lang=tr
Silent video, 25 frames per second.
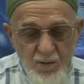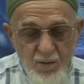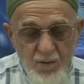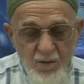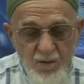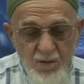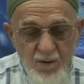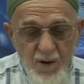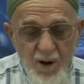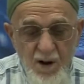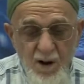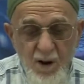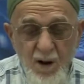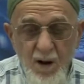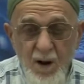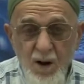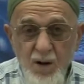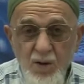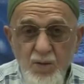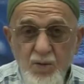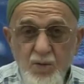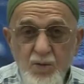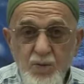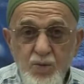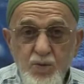
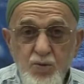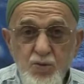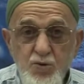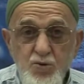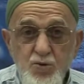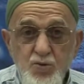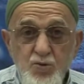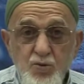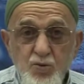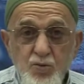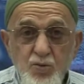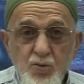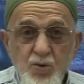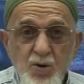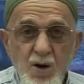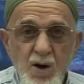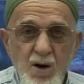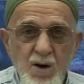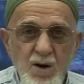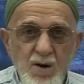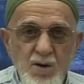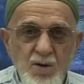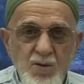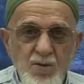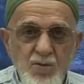Vela
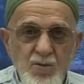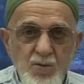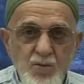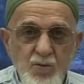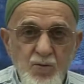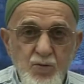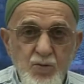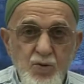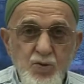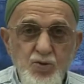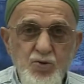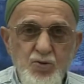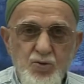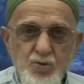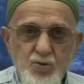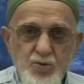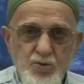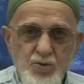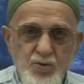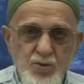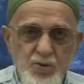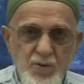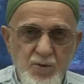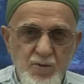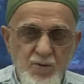füsuka
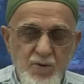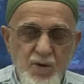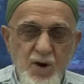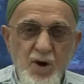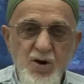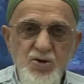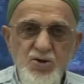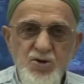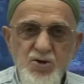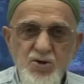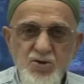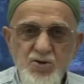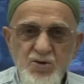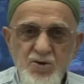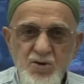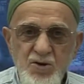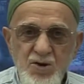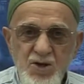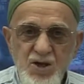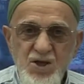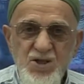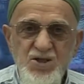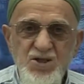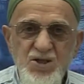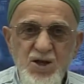füsuk, fasıklık,
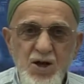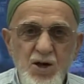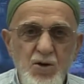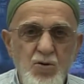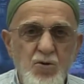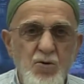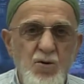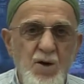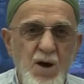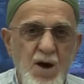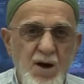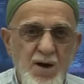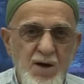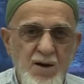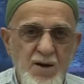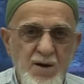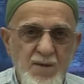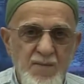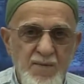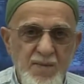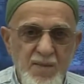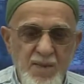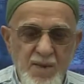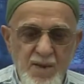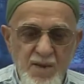isyan, günah.
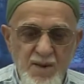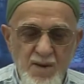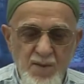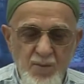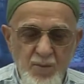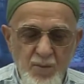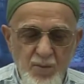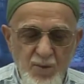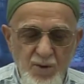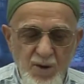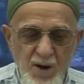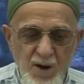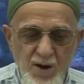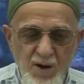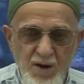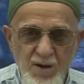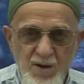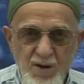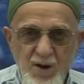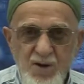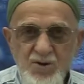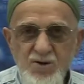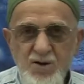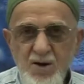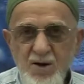Bu da
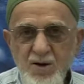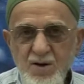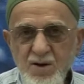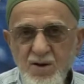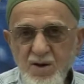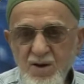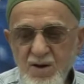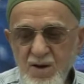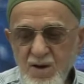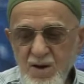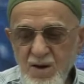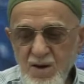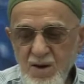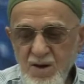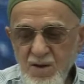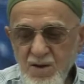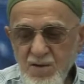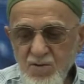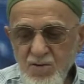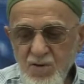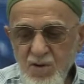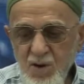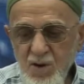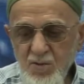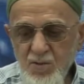yasak.
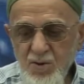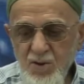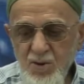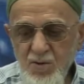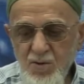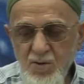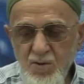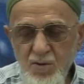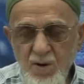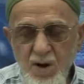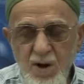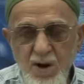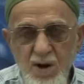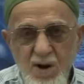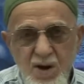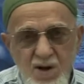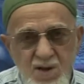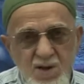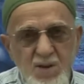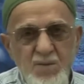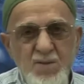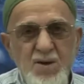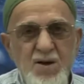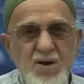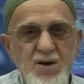Tabi günah her
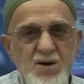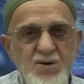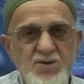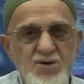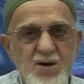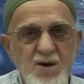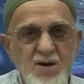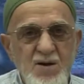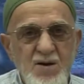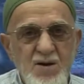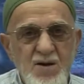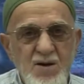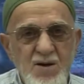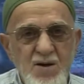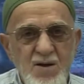zaman yasak.